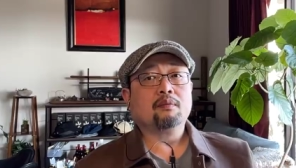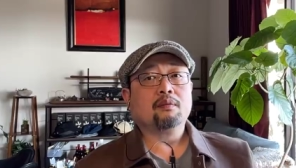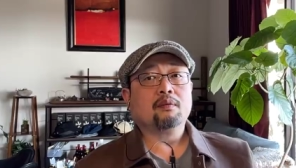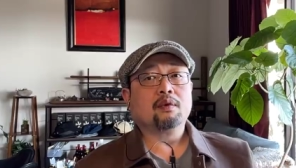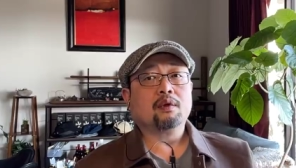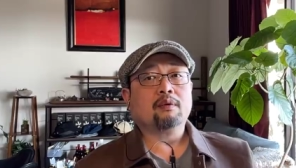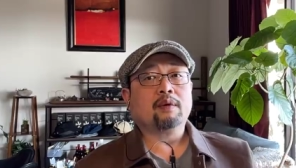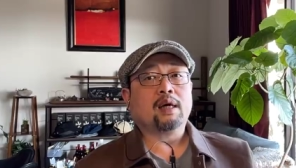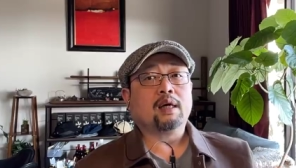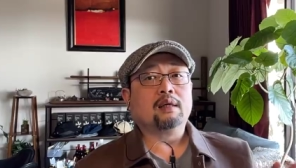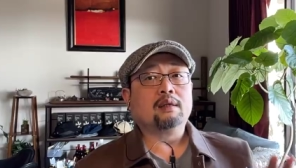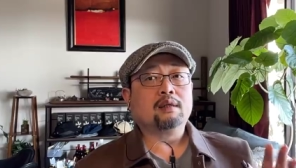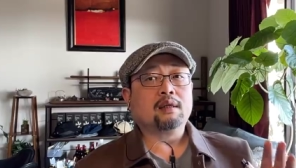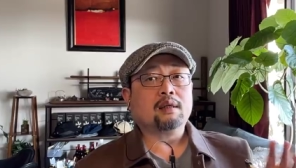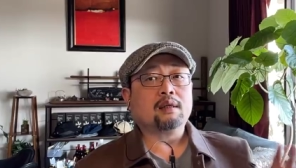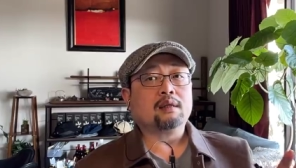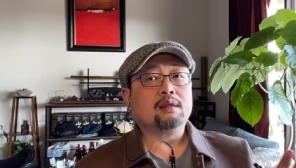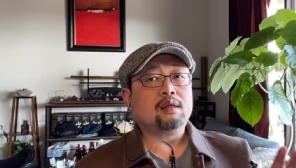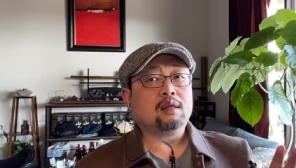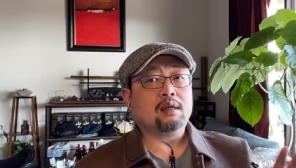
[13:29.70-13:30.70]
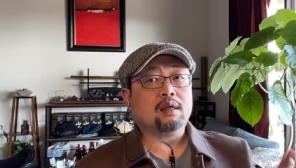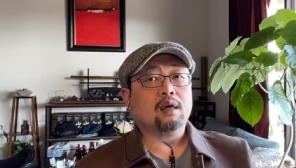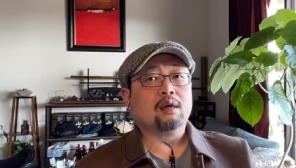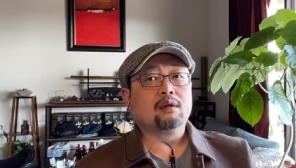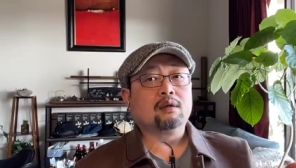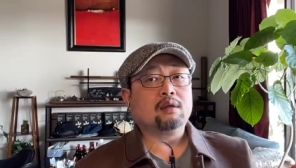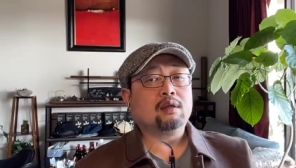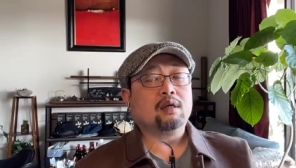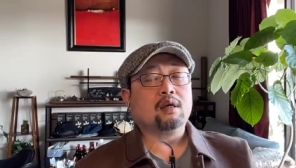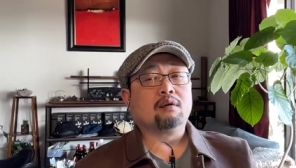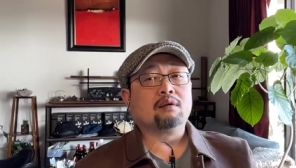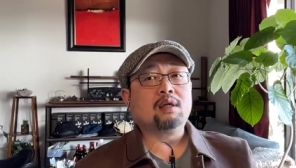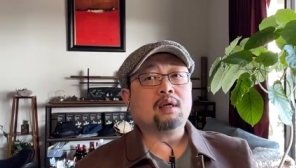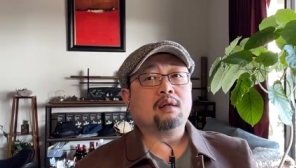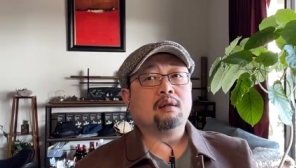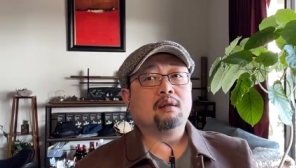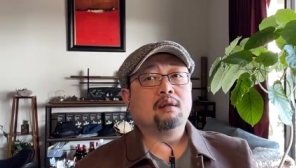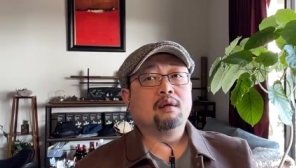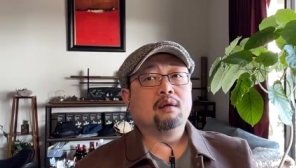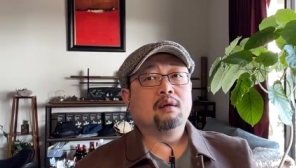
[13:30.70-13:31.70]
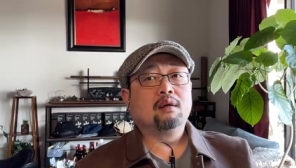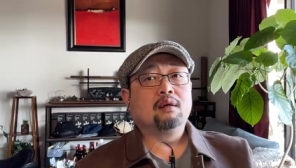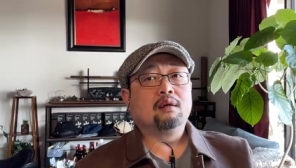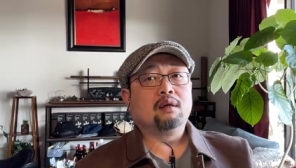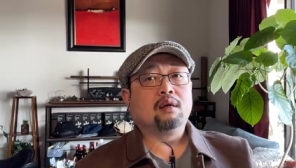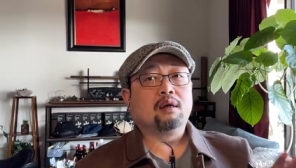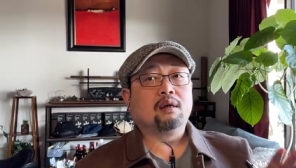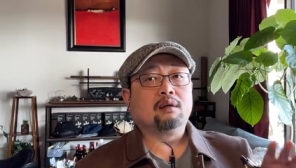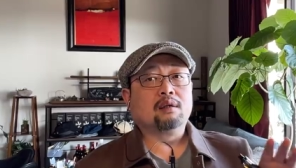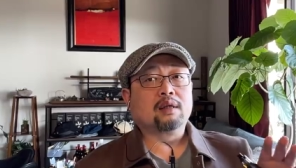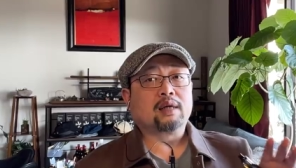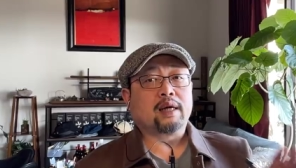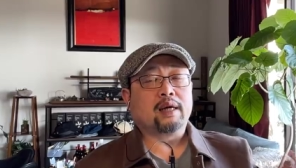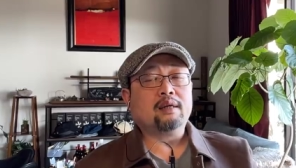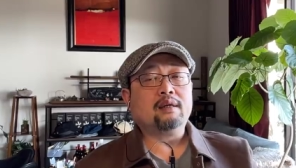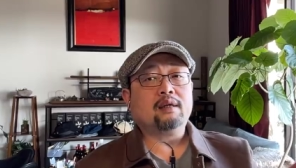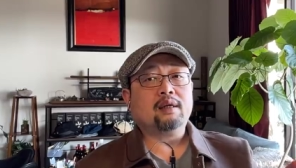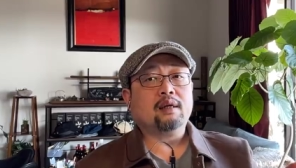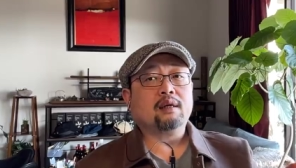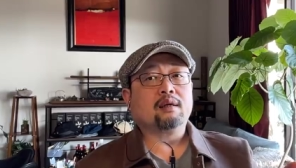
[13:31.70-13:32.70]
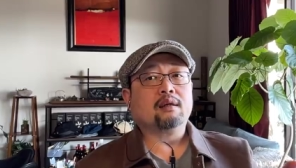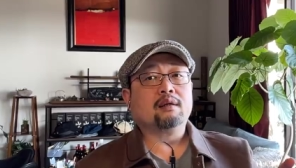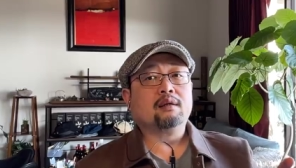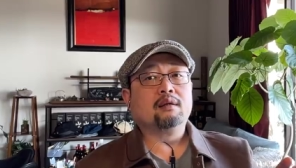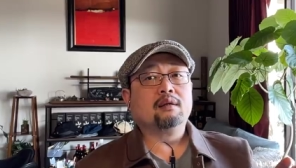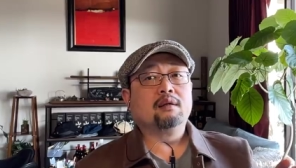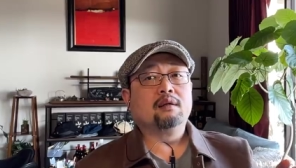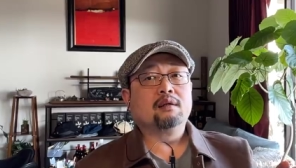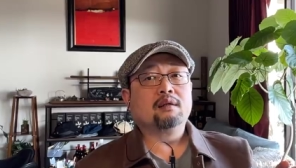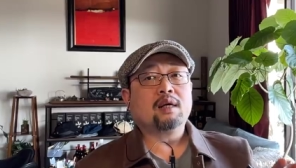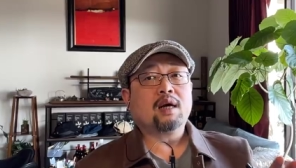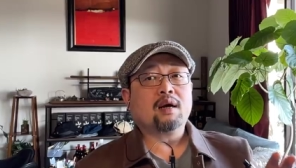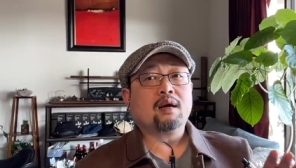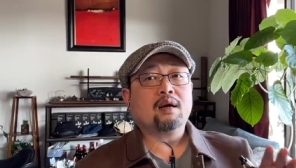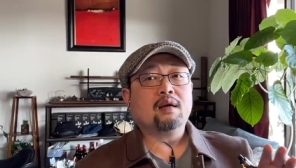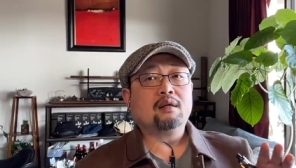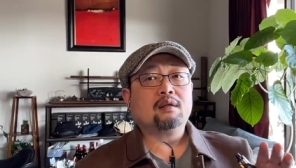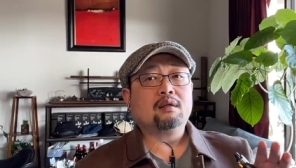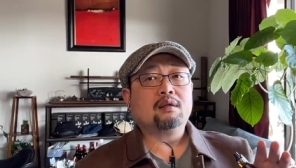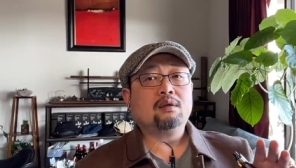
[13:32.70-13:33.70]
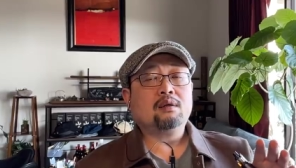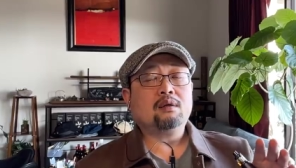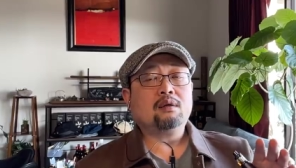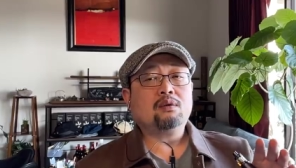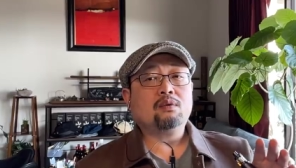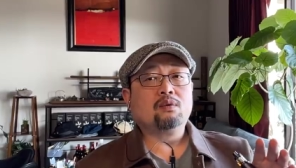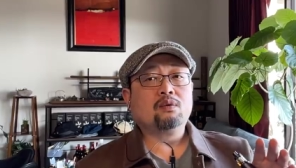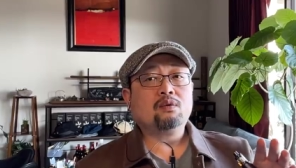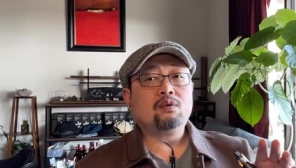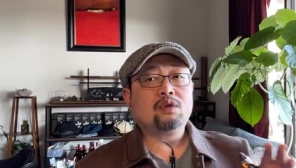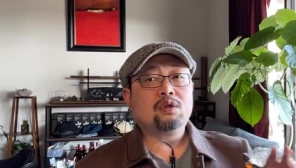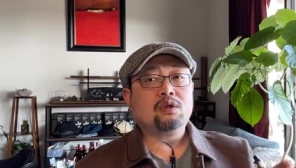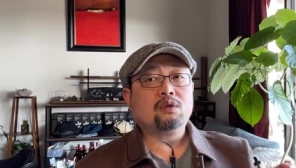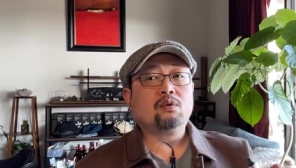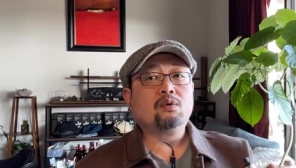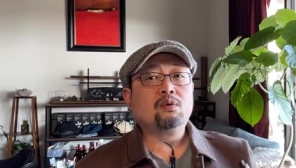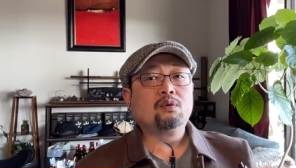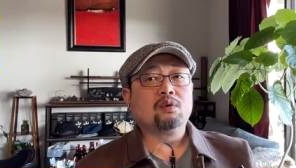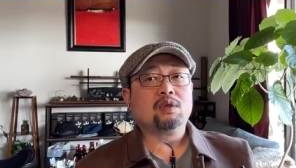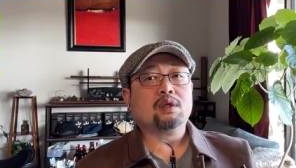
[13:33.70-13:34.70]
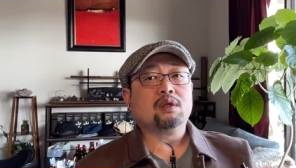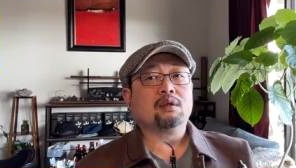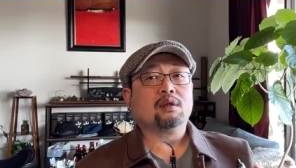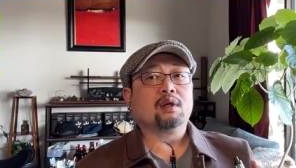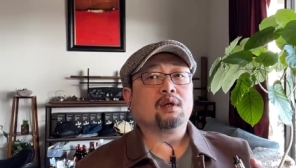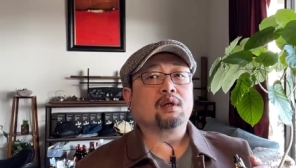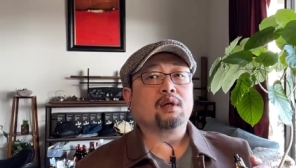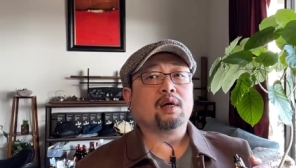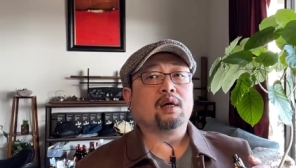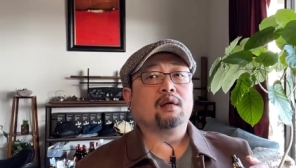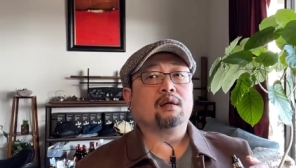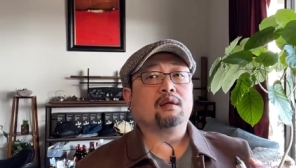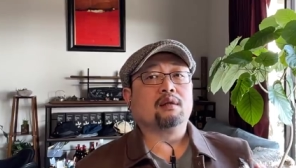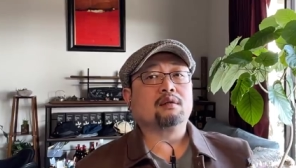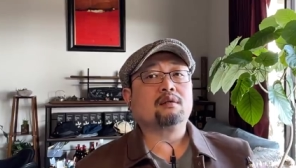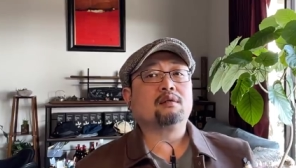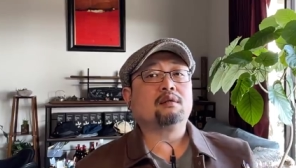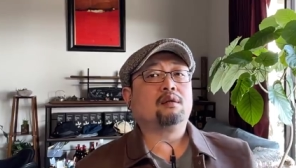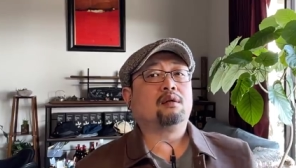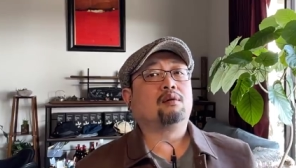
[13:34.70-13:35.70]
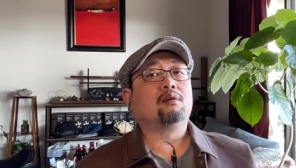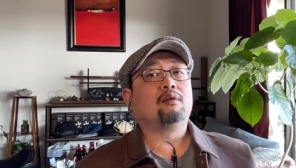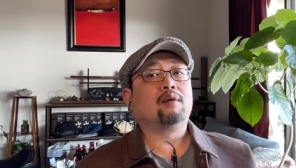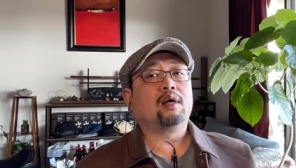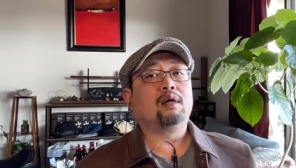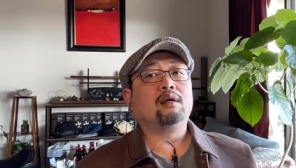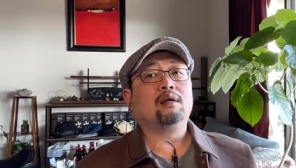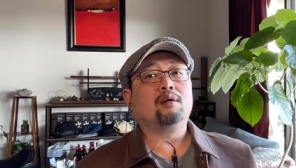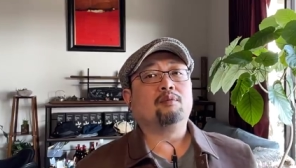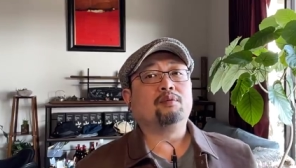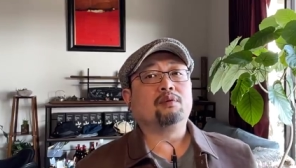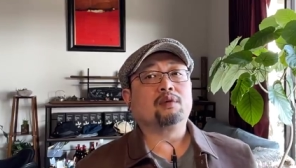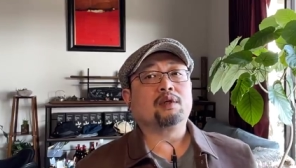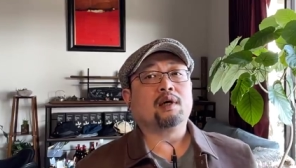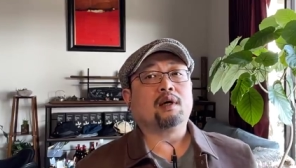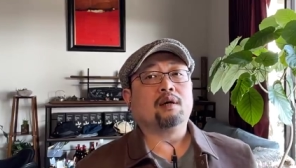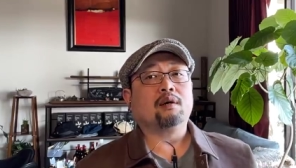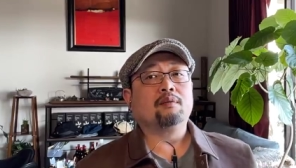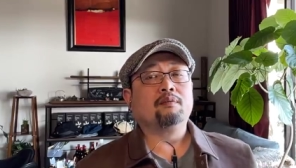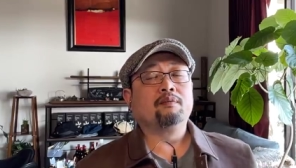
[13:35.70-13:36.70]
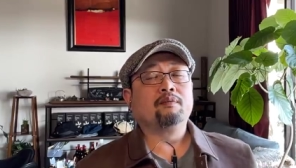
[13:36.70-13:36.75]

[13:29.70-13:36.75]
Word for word: 对吧？这个你要你要认，然后给你这个大概是用于羞辱性的，给了他四十多万这个补偿。